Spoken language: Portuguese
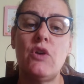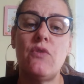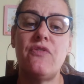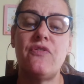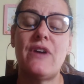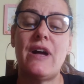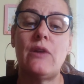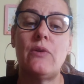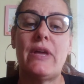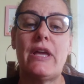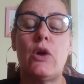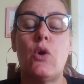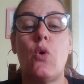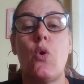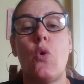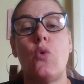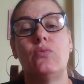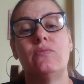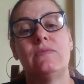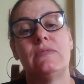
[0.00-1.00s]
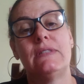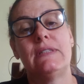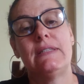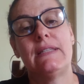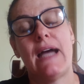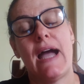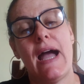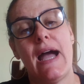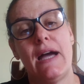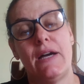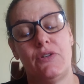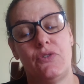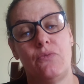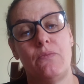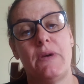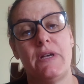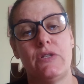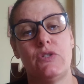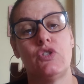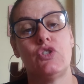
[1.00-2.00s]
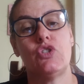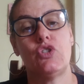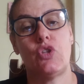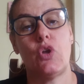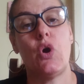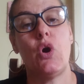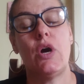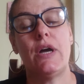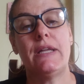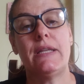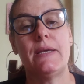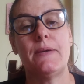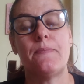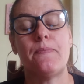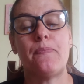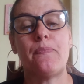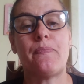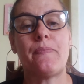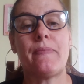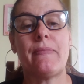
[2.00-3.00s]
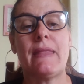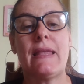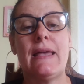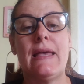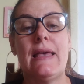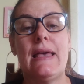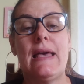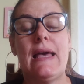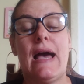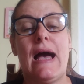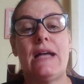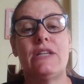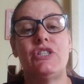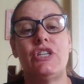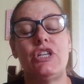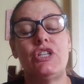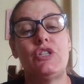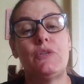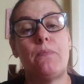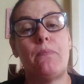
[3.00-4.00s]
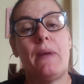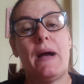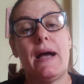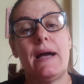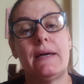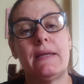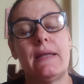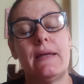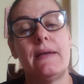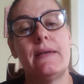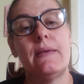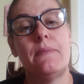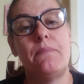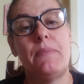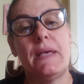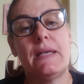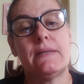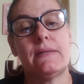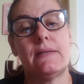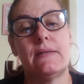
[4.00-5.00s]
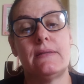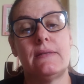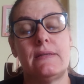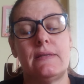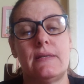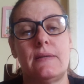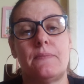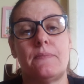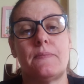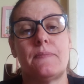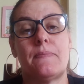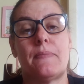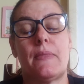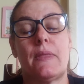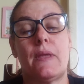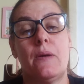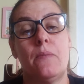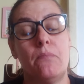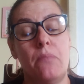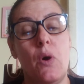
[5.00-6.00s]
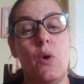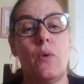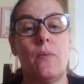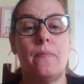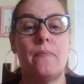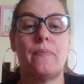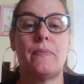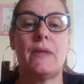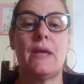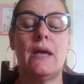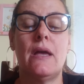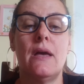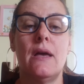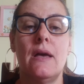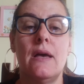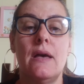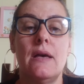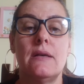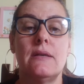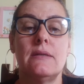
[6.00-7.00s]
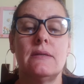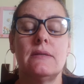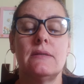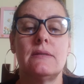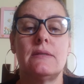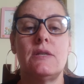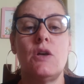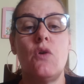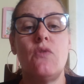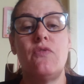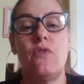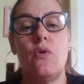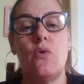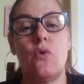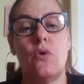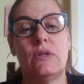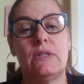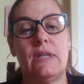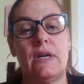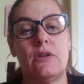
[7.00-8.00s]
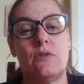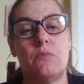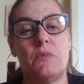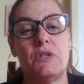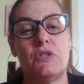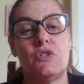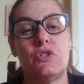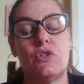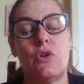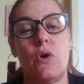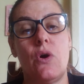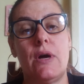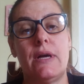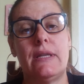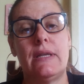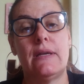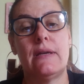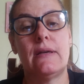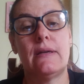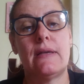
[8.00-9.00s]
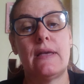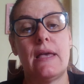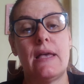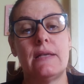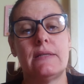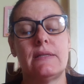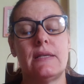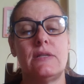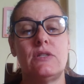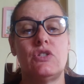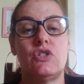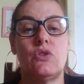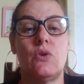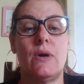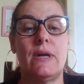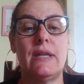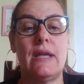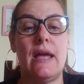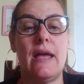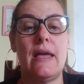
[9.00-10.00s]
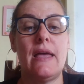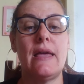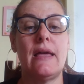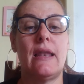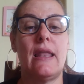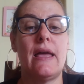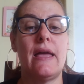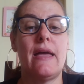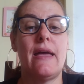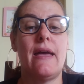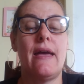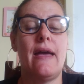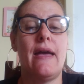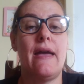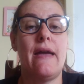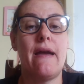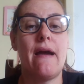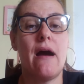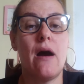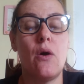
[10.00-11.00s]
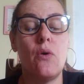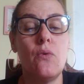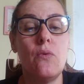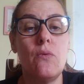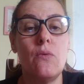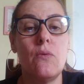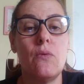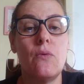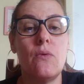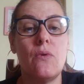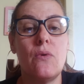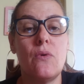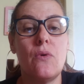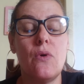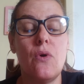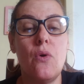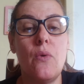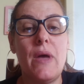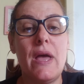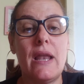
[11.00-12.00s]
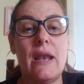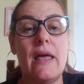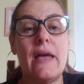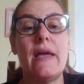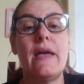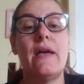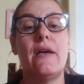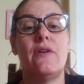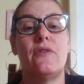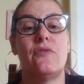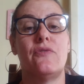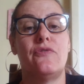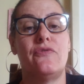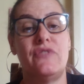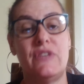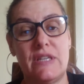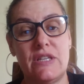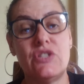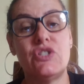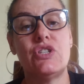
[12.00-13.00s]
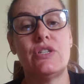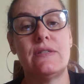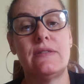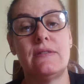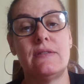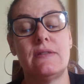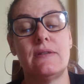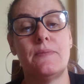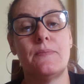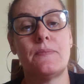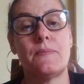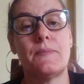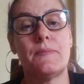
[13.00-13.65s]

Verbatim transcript: eu falo em contar uma história, a gente para e pensa assim: bom, se eu vou contar uma história, essa história ela é real ou ela é fictícia?